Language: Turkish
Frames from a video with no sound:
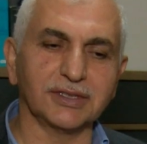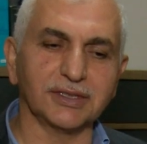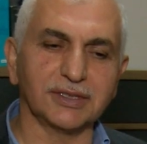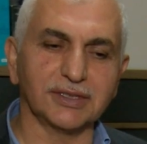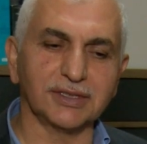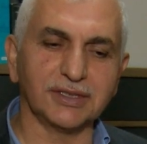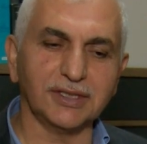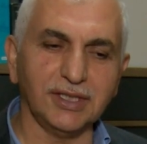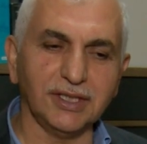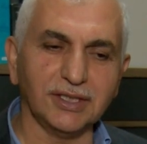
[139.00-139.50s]

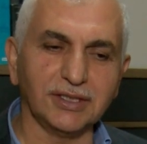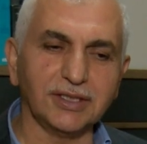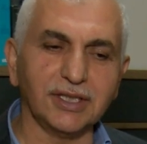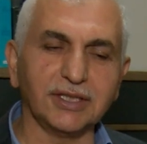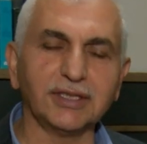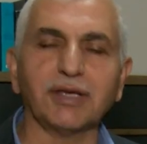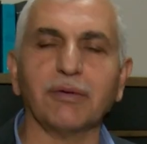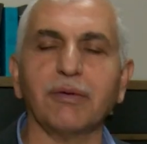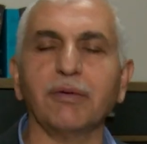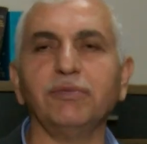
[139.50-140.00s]

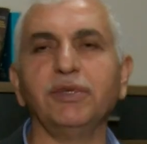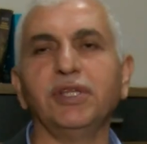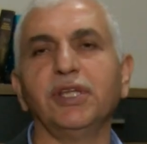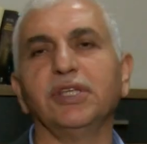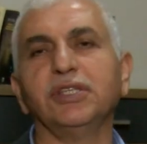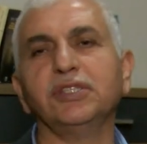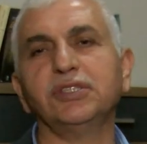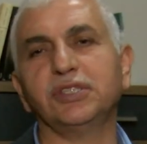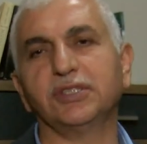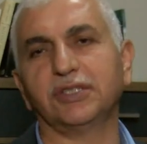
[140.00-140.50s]
Siirt'le tamamıyla
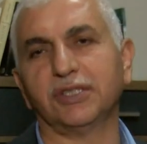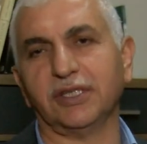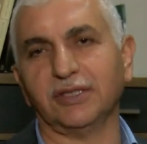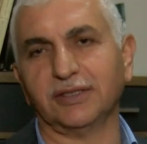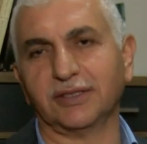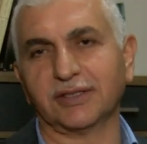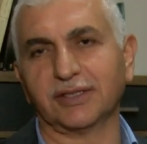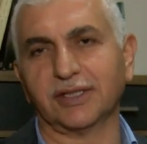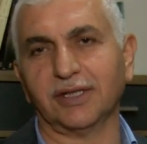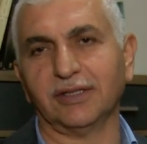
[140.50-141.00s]
iç
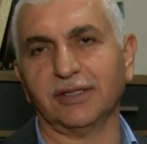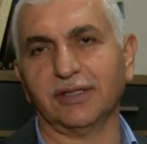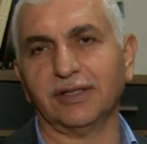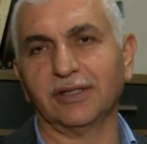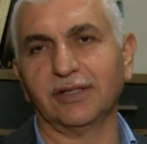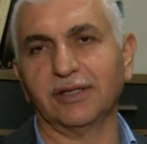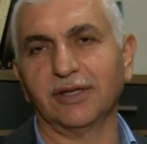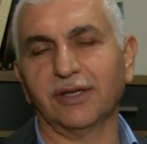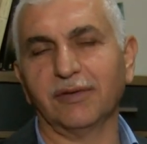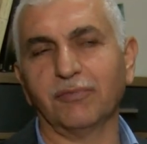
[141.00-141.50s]
içeyiz yani.
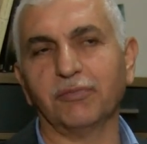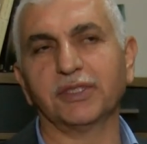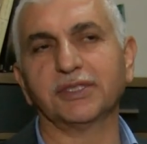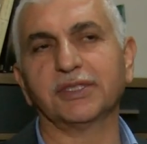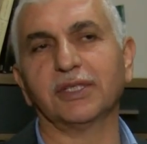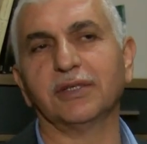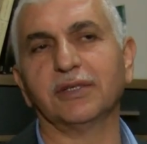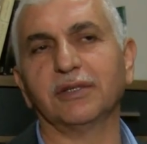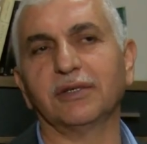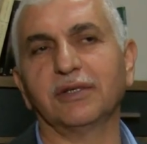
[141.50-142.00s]

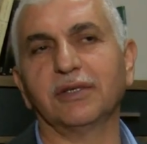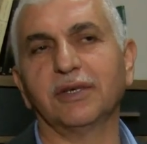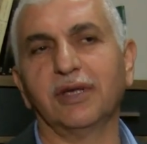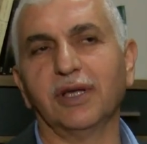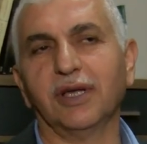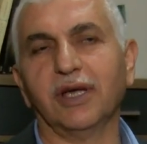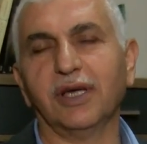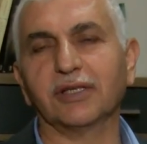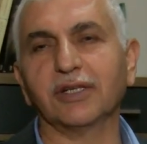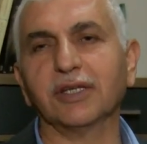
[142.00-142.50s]
Mesela
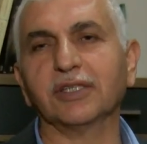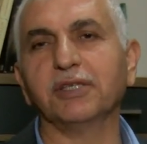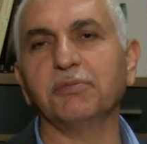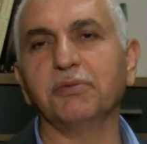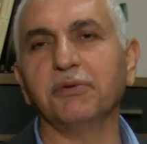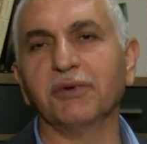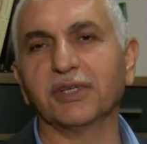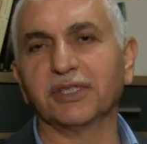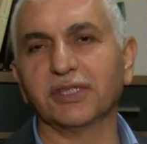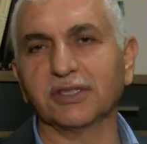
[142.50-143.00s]

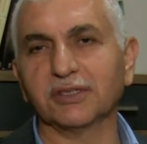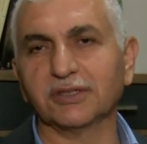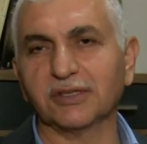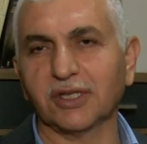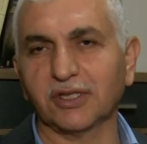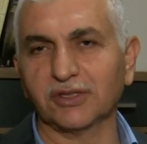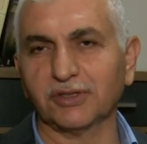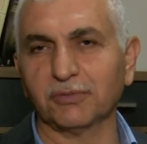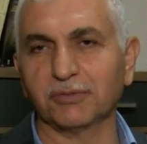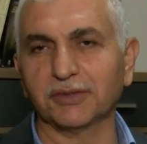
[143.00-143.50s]
herhangi bir
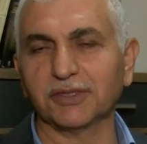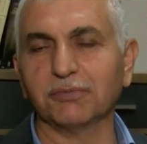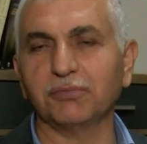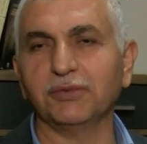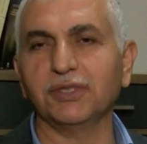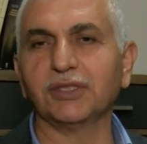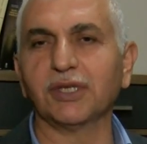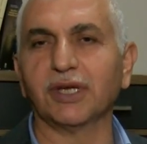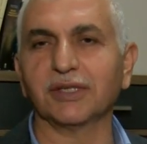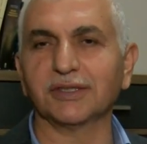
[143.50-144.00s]

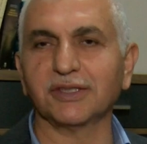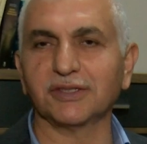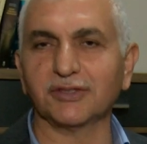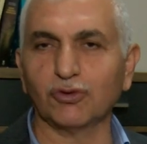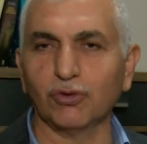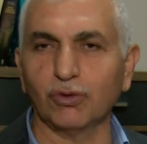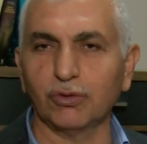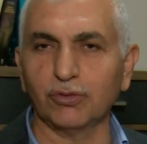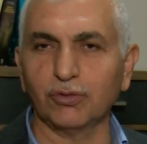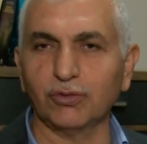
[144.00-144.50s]
vatandaşımızın bir
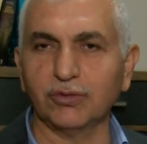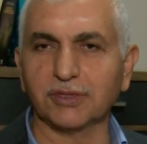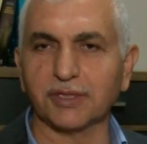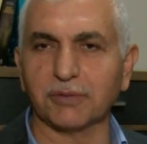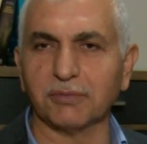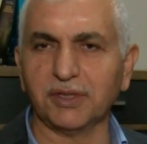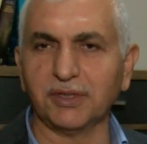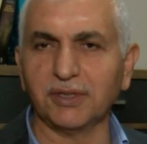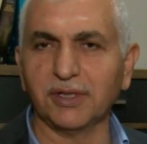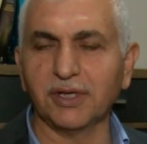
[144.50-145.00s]
tazesi olduğu
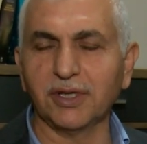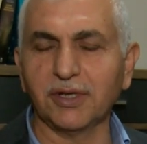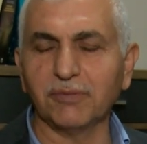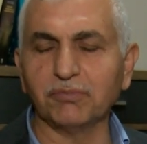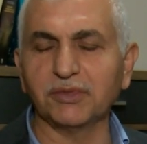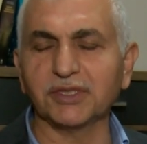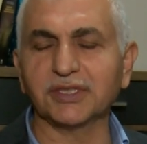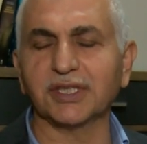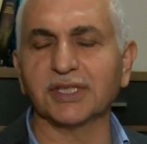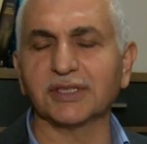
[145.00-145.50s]
zaman
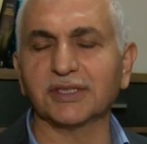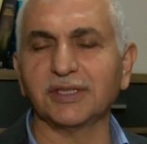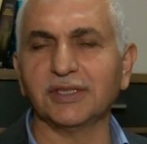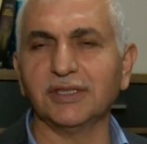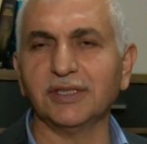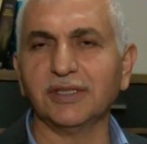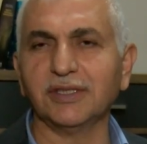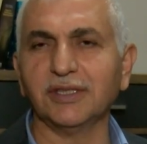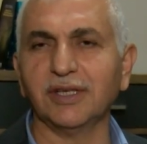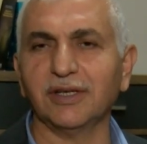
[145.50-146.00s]
biz
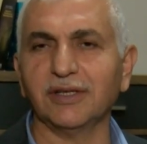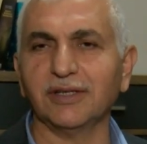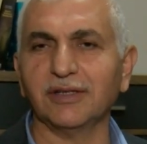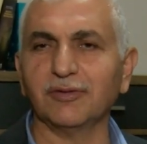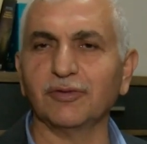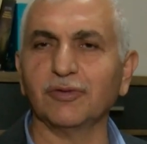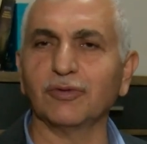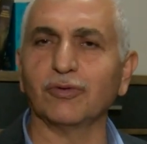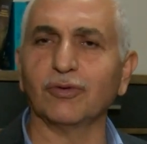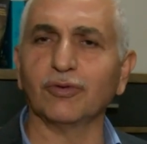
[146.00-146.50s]
kesinlikle
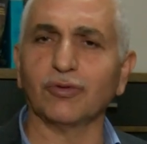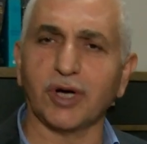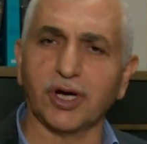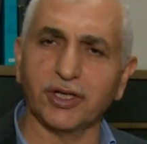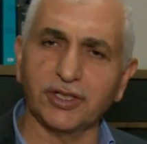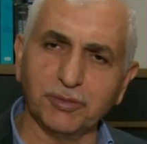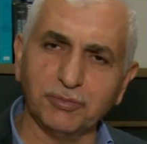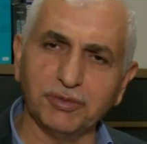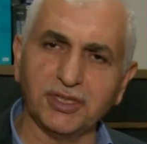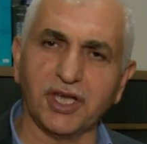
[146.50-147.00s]
e, o
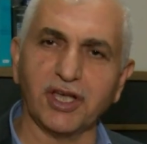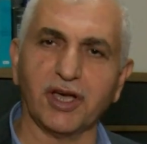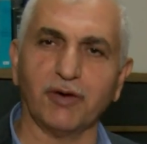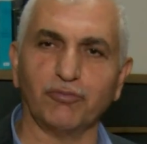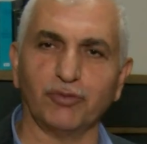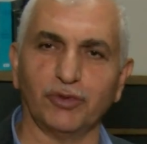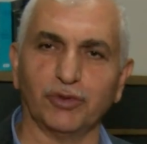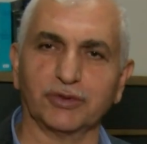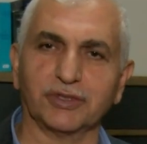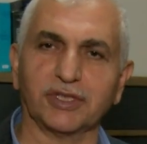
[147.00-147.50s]
ayrımı da
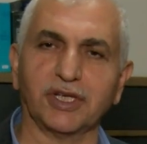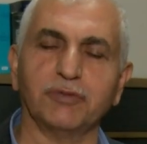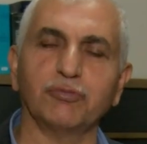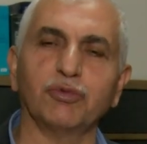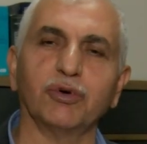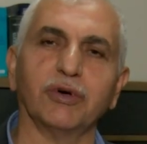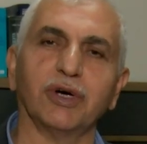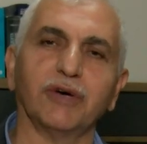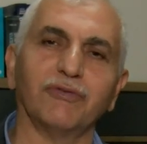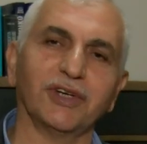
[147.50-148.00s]
yapmıyoruz.
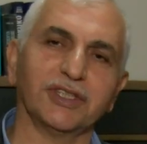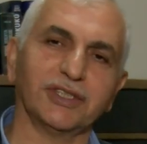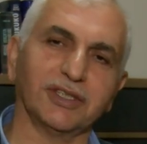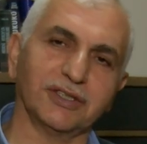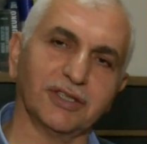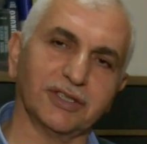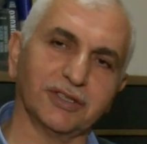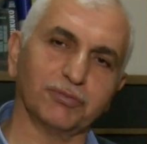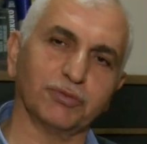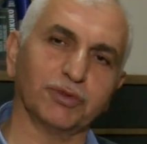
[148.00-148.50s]
Hani bu
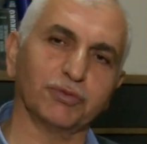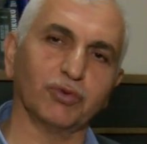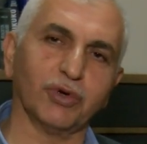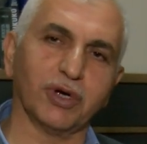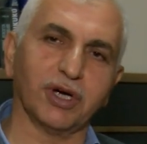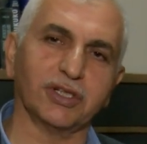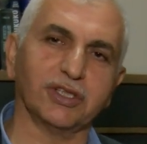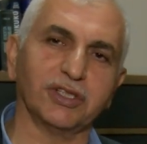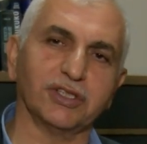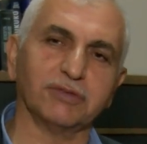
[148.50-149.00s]
vatandaşımız,
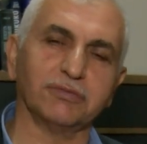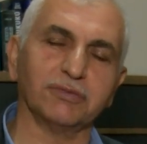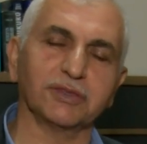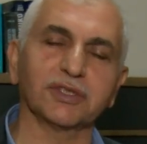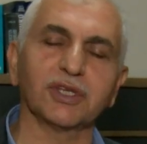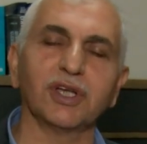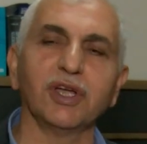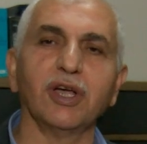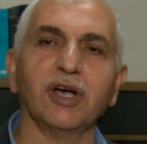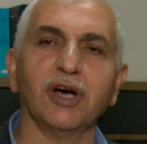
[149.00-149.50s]
bu
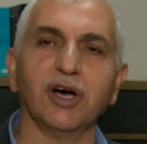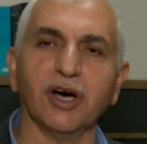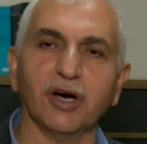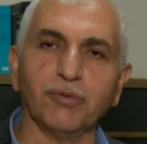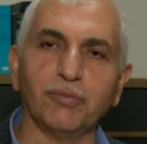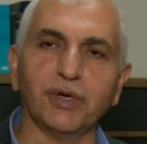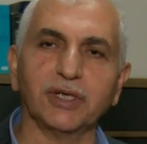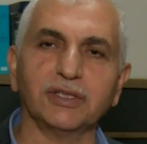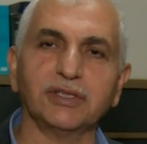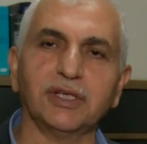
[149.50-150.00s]
kardeşimiz
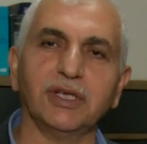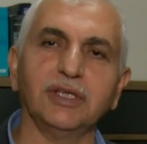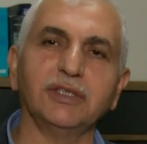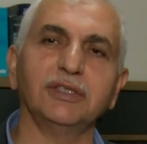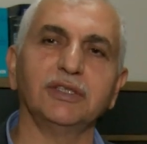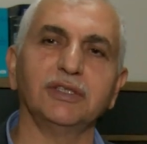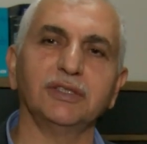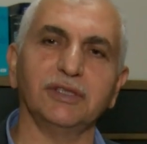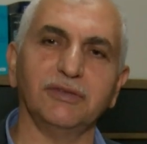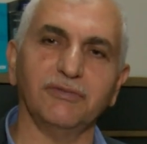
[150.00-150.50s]
AK
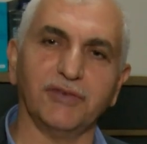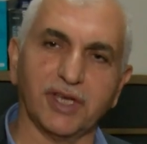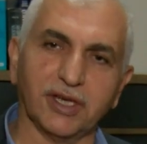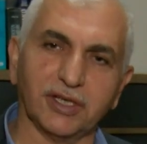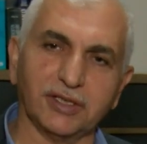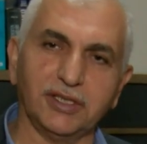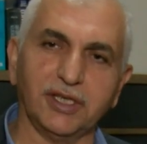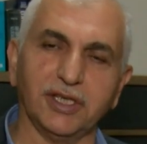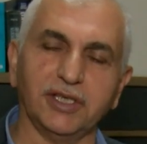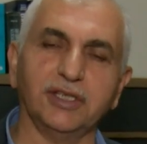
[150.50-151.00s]
Partilidir
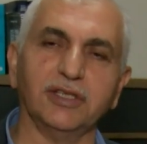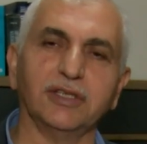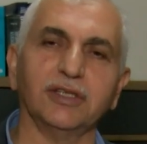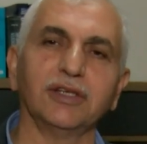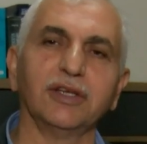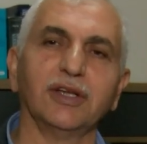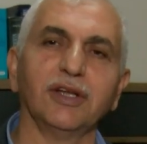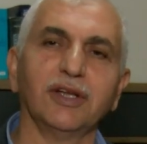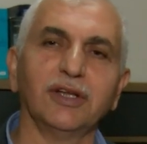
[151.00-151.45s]
veya diğeri